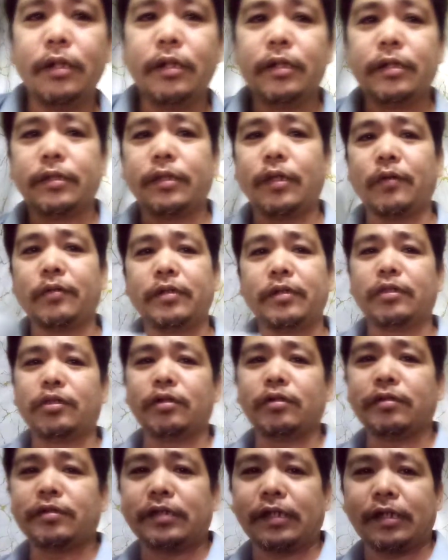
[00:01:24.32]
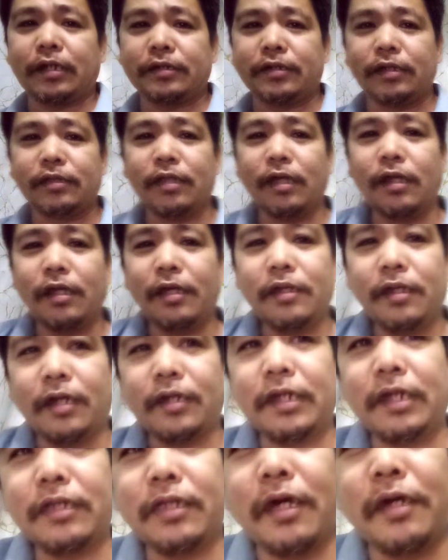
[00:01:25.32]
tawag nito tika sandali
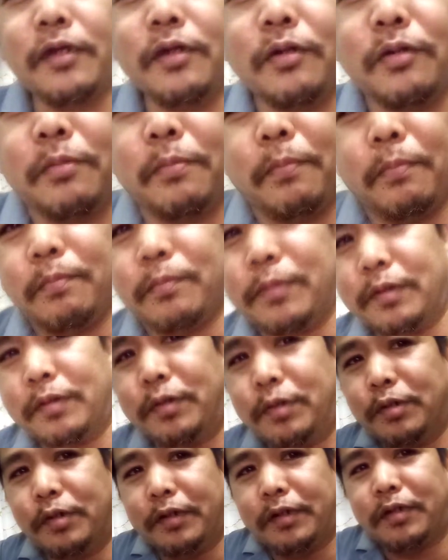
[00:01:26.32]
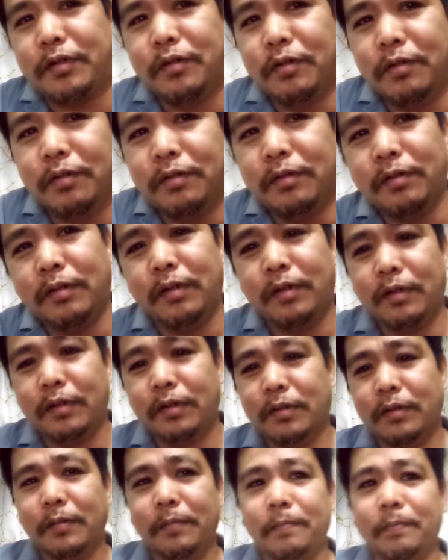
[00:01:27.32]
nakita yung shirt ko
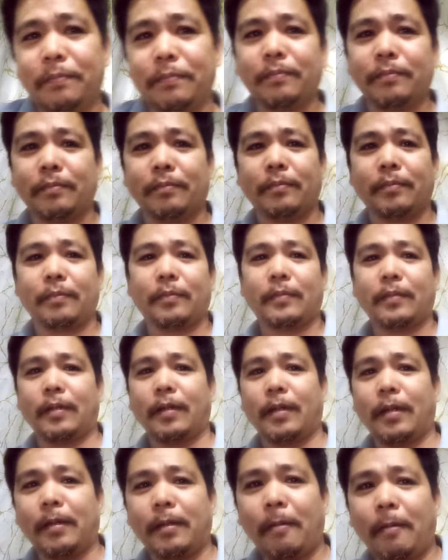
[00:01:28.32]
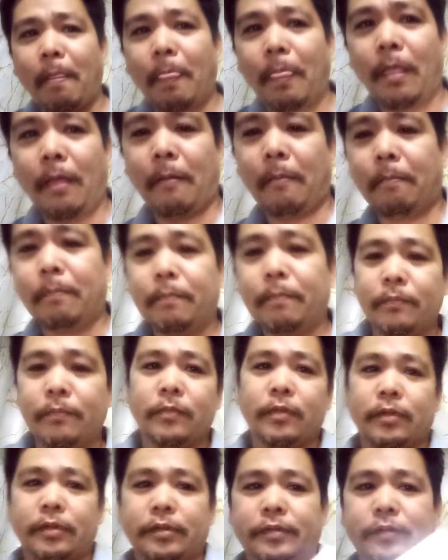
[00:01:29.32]
okay
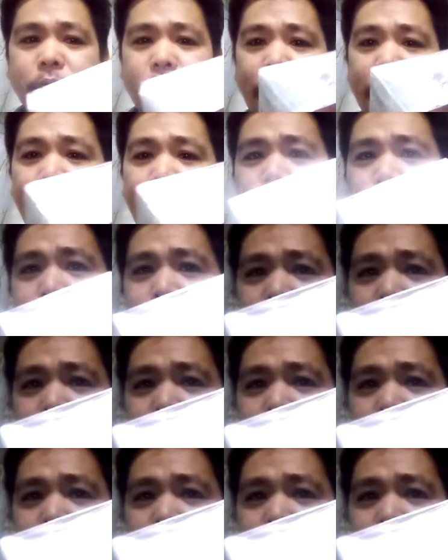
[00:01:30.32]
so ayan po